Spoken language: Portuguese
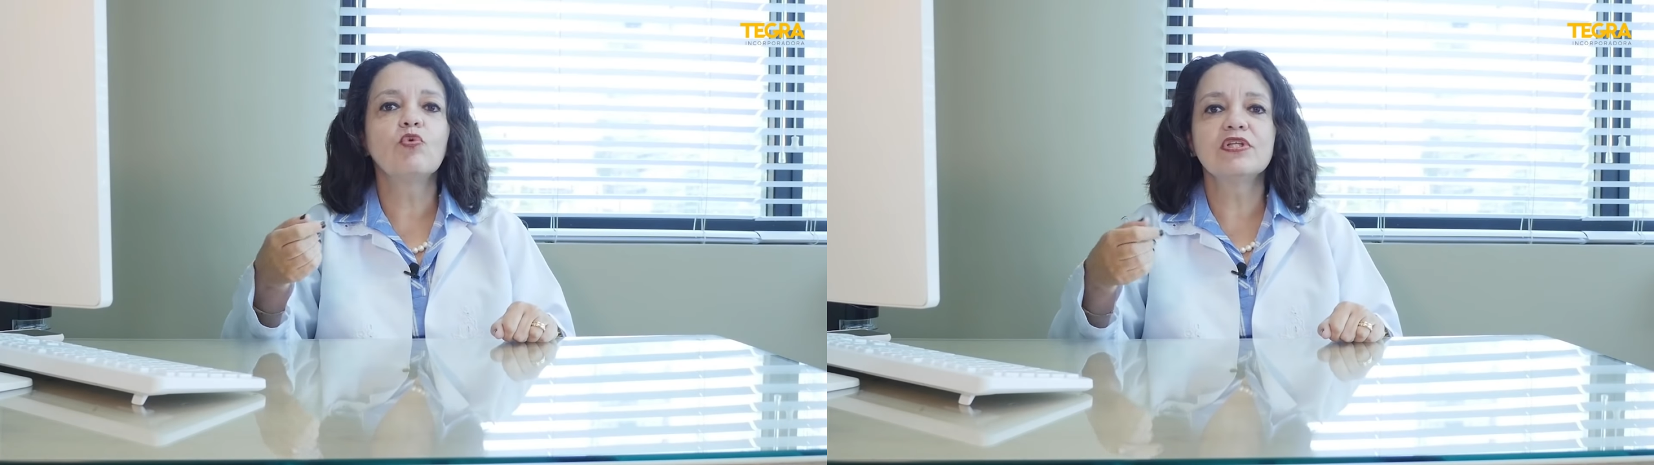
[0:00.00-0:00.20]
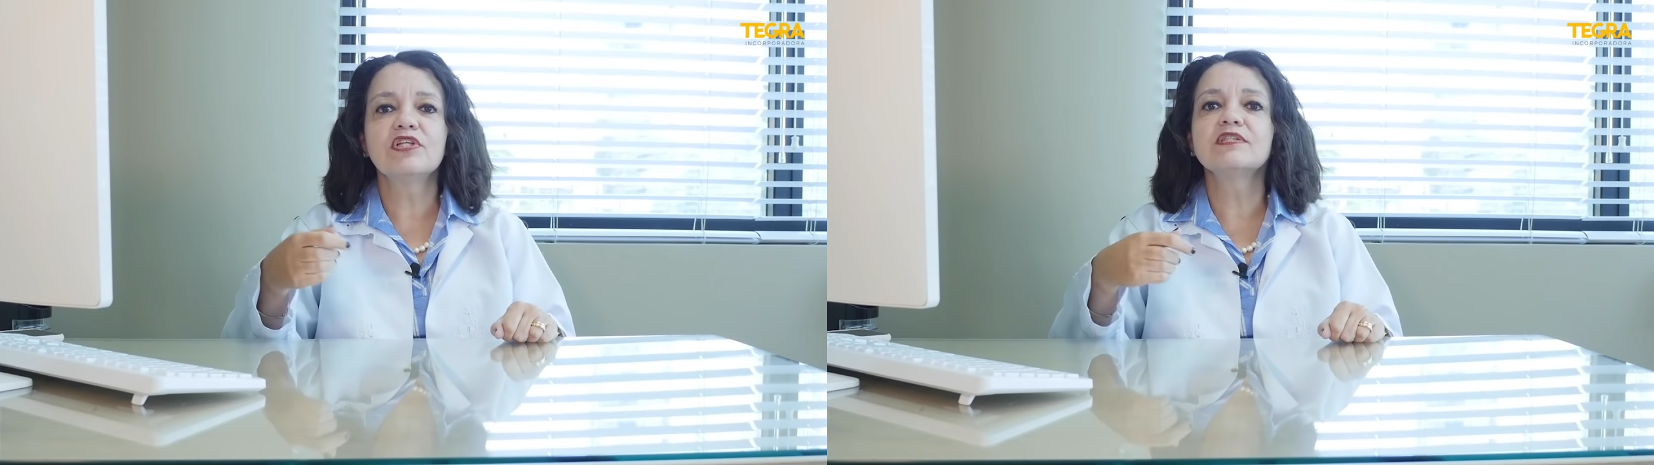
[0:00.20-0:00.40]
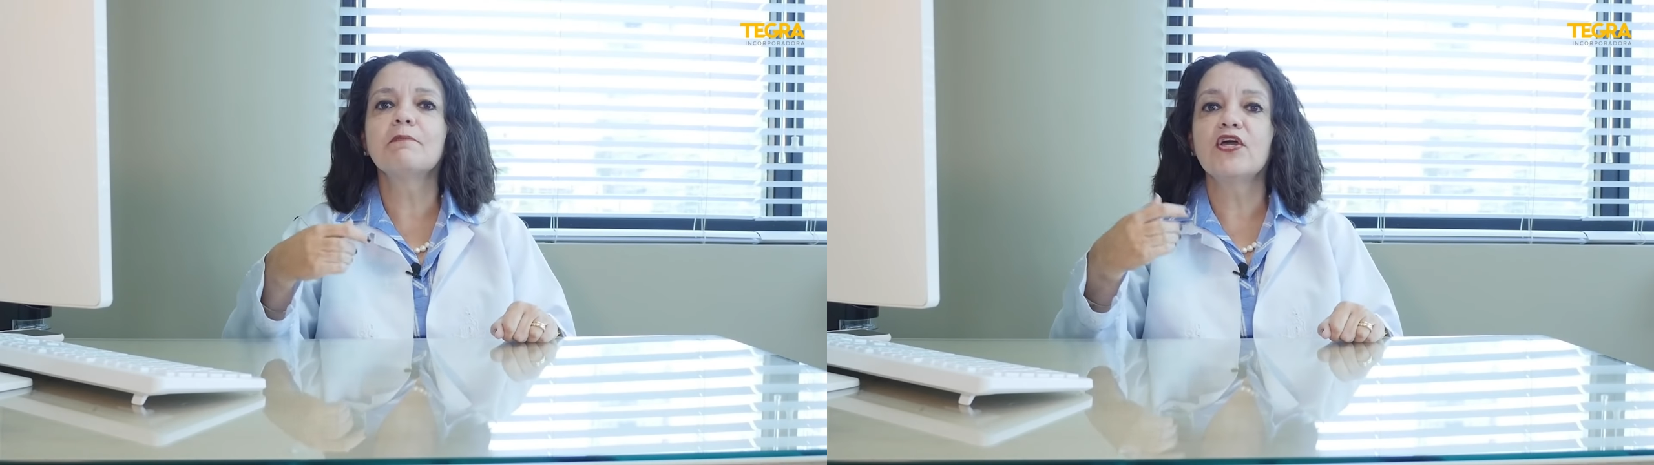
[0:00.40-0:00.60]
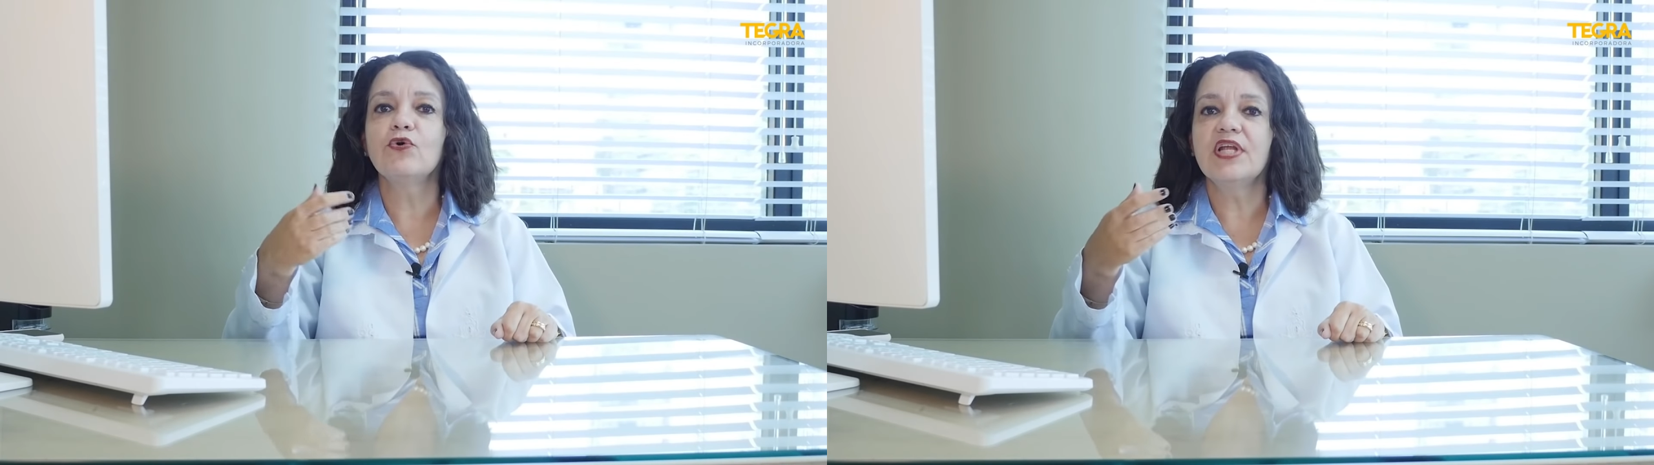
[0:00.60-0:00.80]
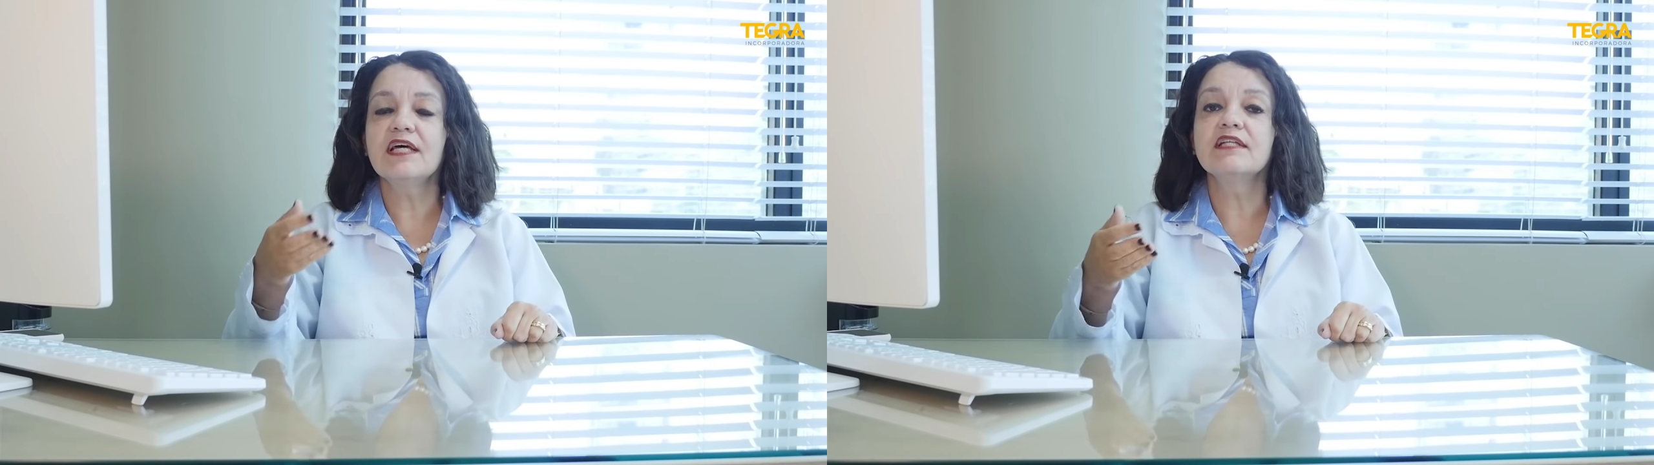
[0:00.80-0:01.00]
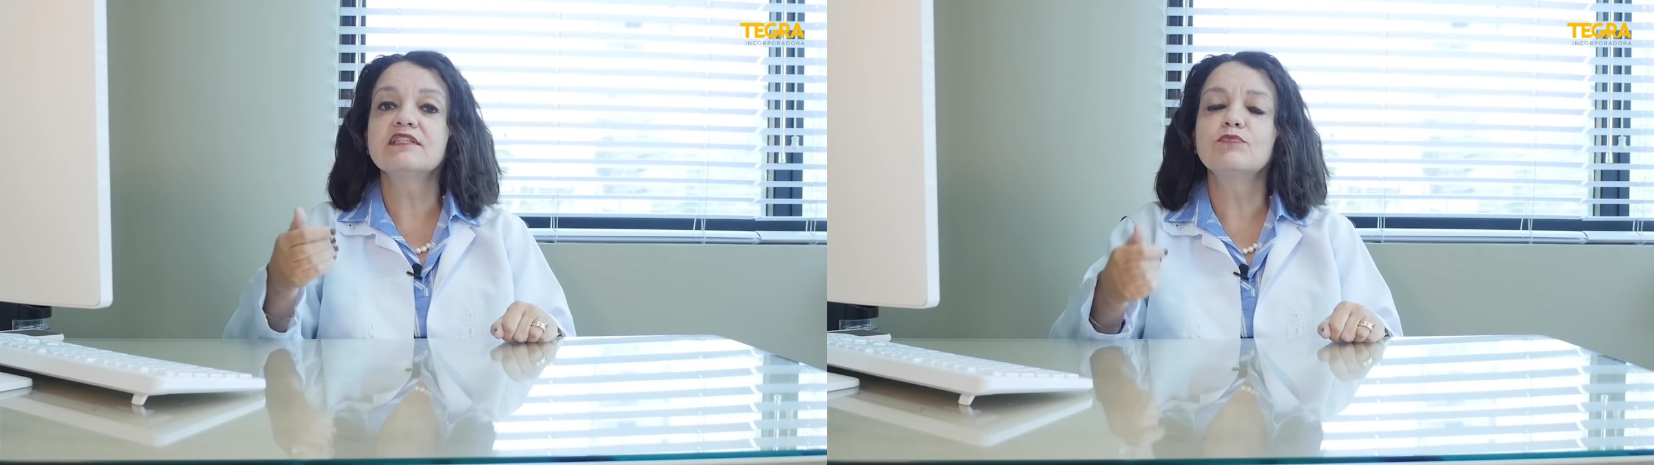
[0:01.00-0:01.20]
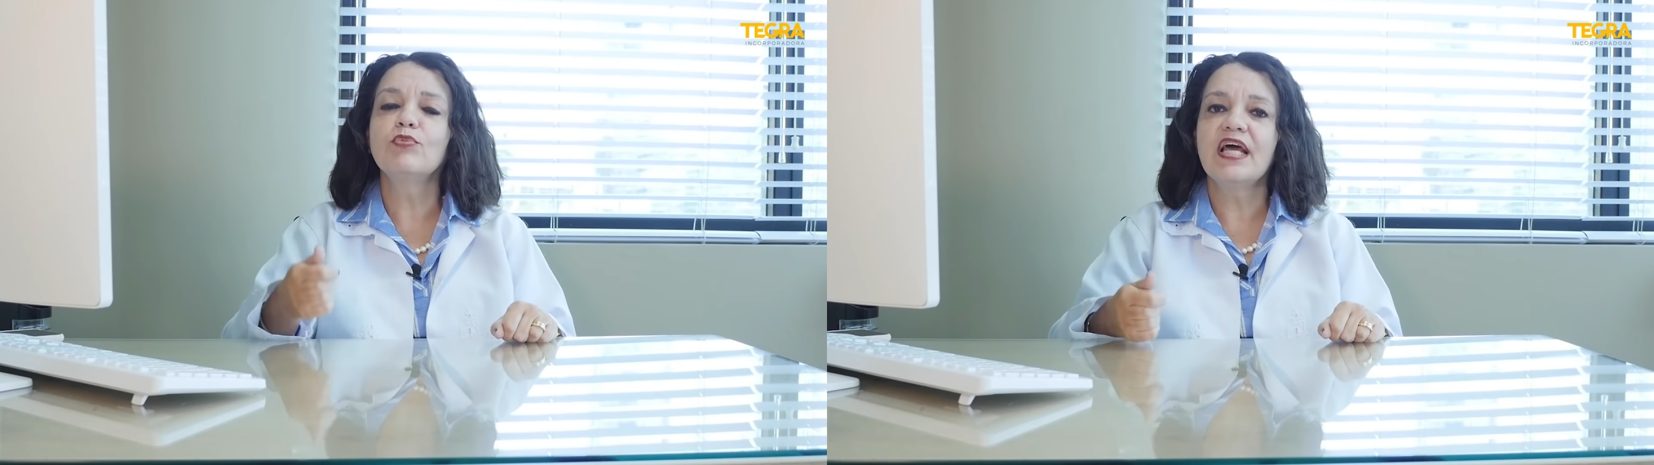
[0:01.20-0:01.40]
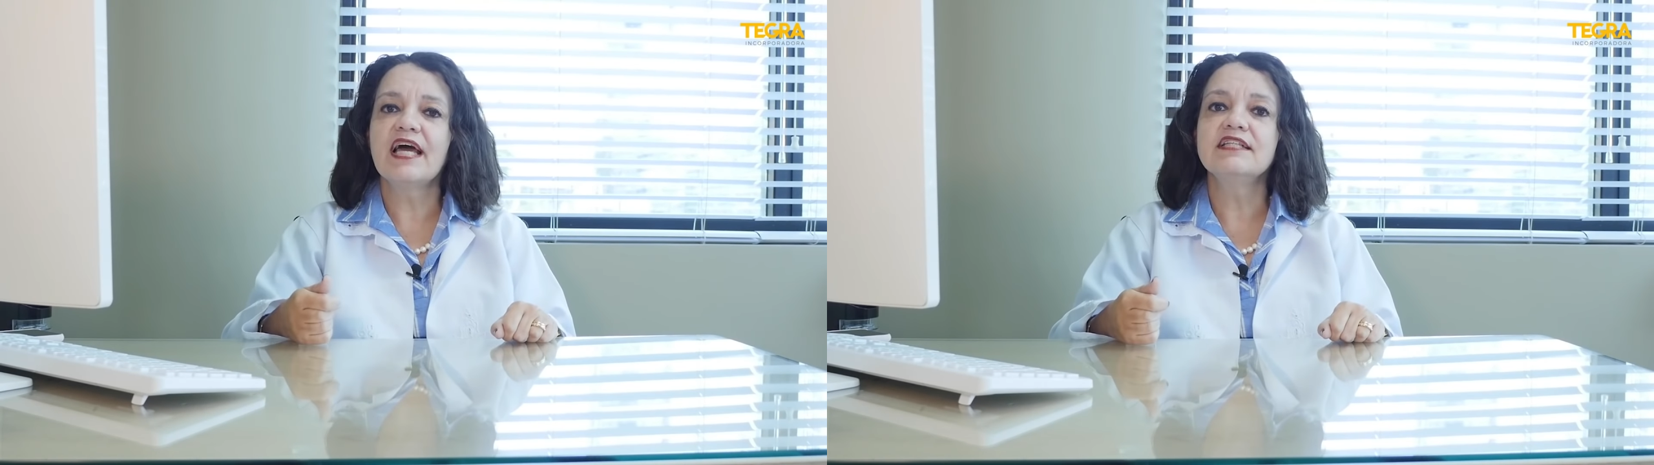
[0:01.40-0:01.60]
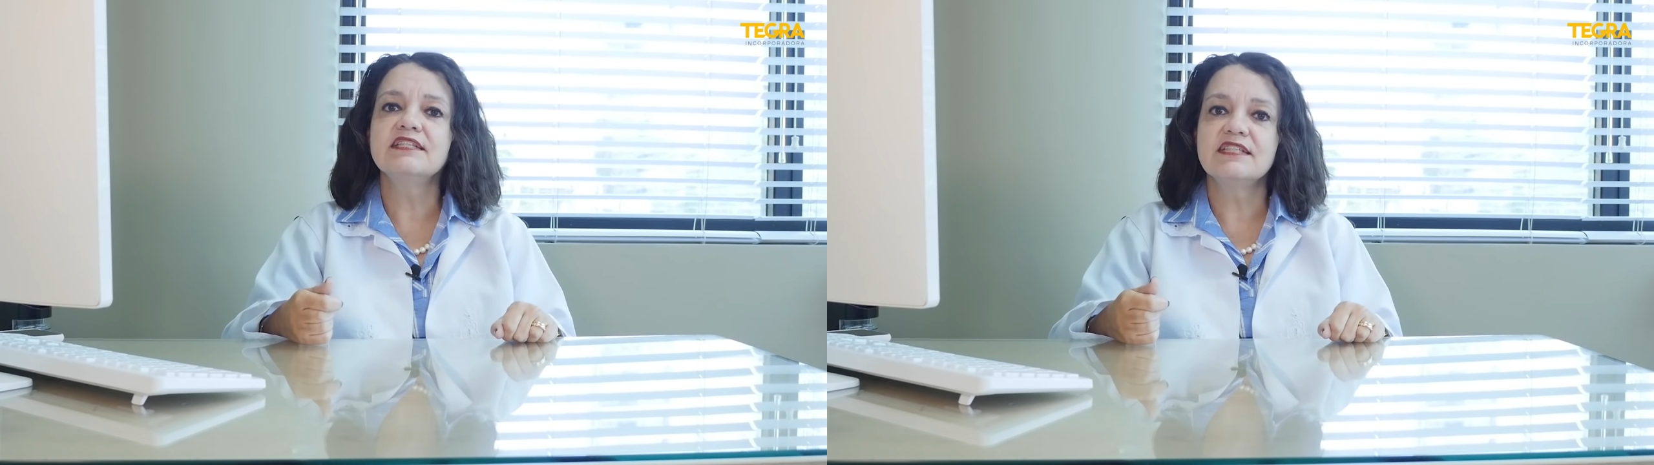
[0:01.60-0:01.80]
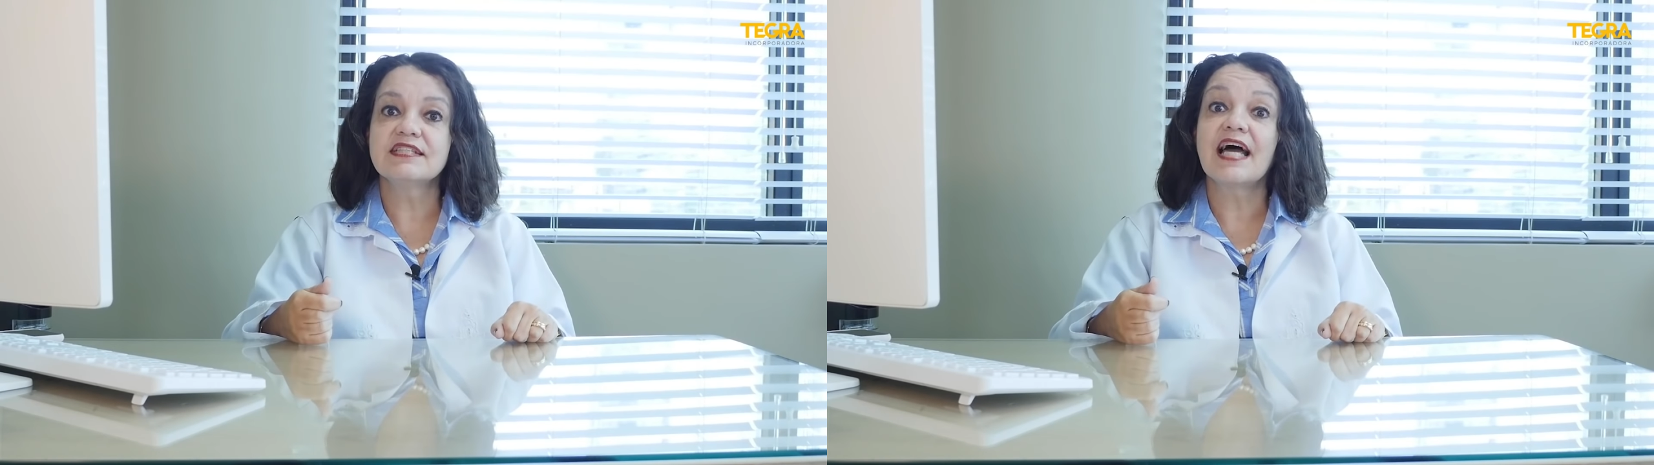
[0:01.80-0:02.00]
quando a maioria das
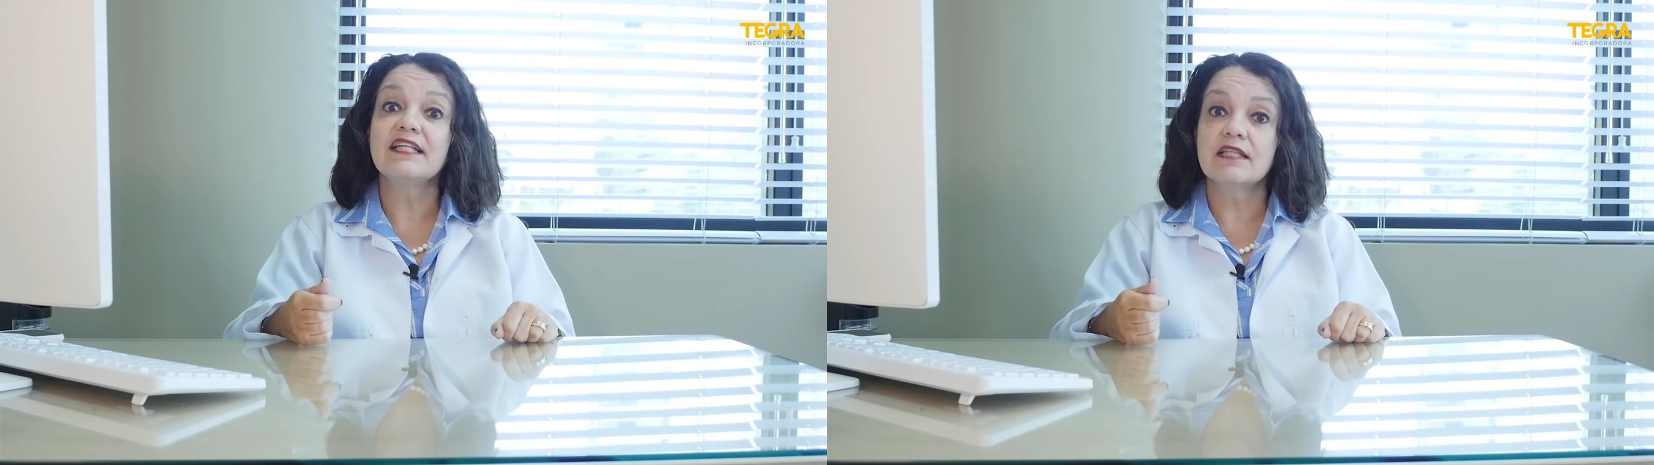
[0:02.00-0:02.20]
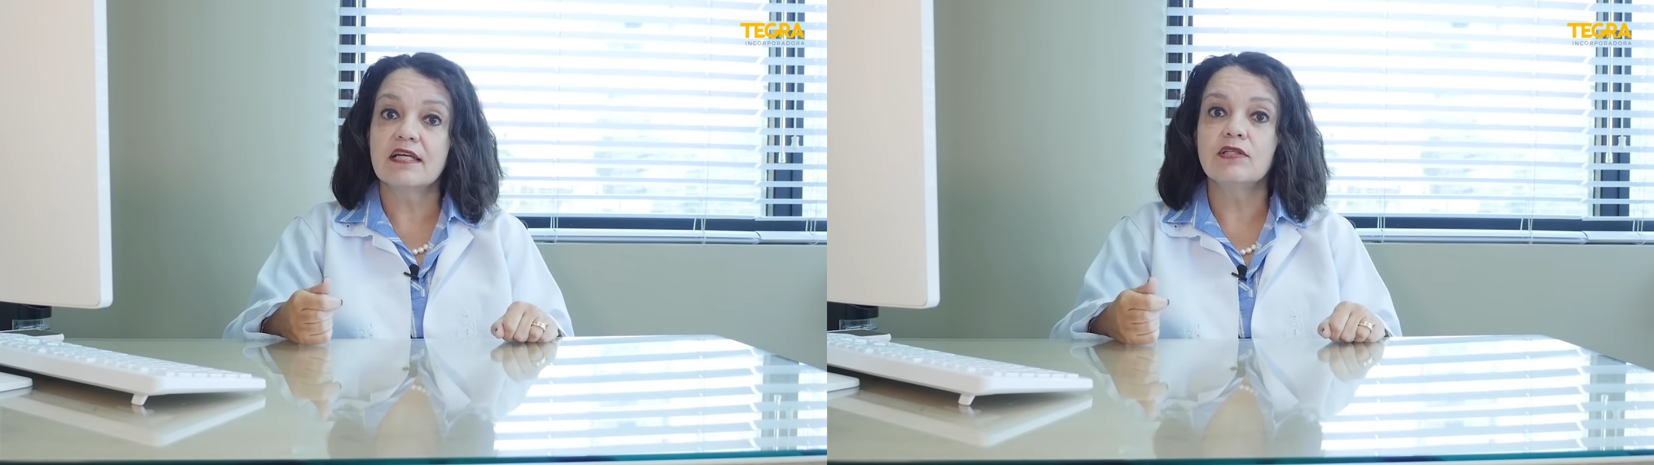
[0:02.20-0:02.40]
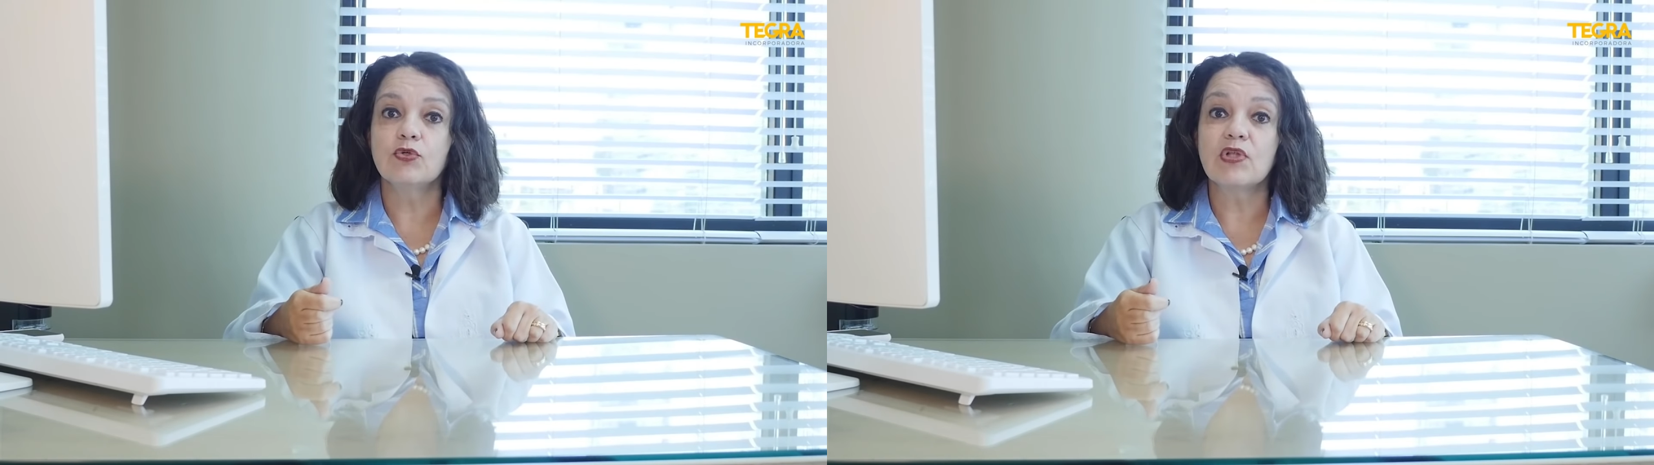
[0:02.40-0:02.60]
mulheres está entrando